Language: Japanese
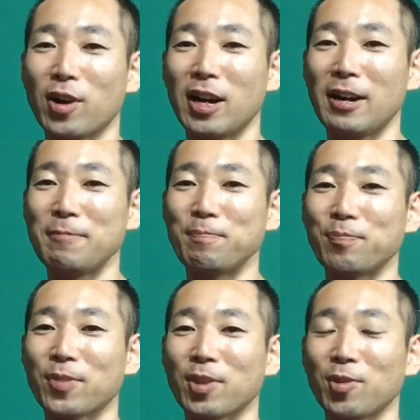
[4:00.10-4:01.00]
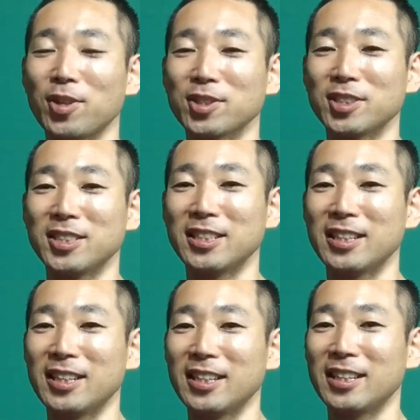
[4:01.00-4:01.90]
が取れずに
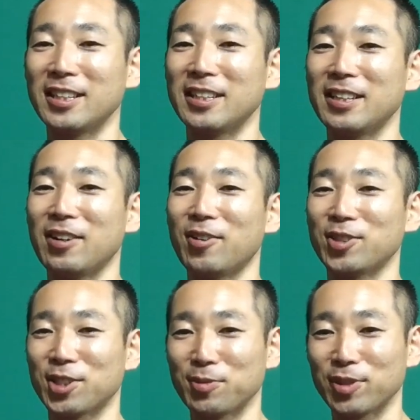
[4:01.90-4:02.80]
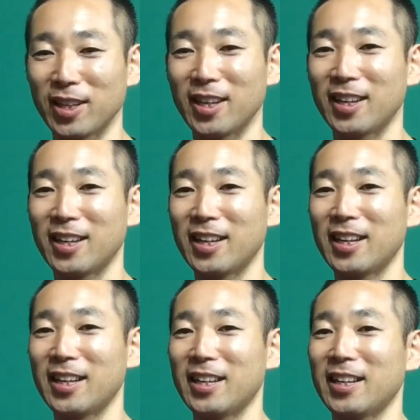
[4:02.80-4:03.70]
惜しくもね
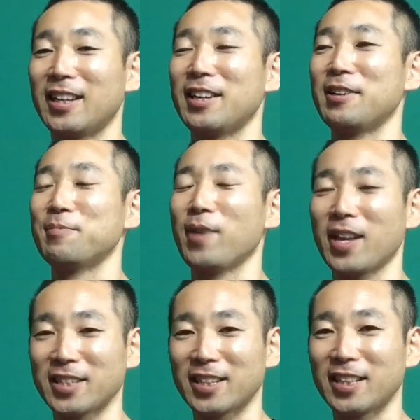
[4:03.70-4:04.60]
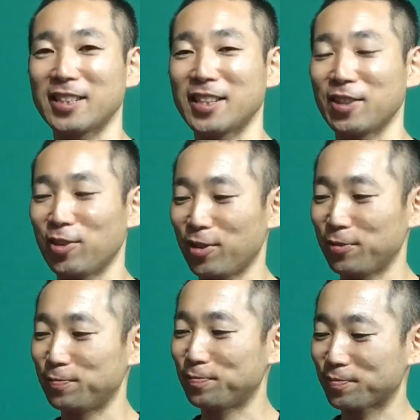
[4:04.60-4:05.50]
負けちゃったんですけど
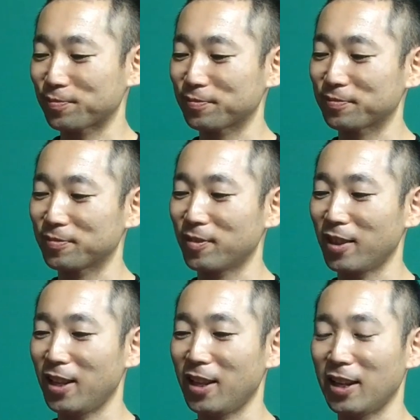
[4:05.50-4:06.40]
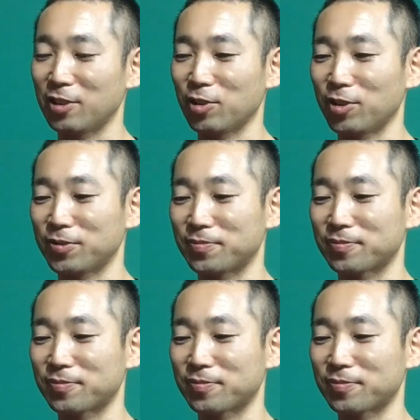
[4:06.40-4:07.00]
であの、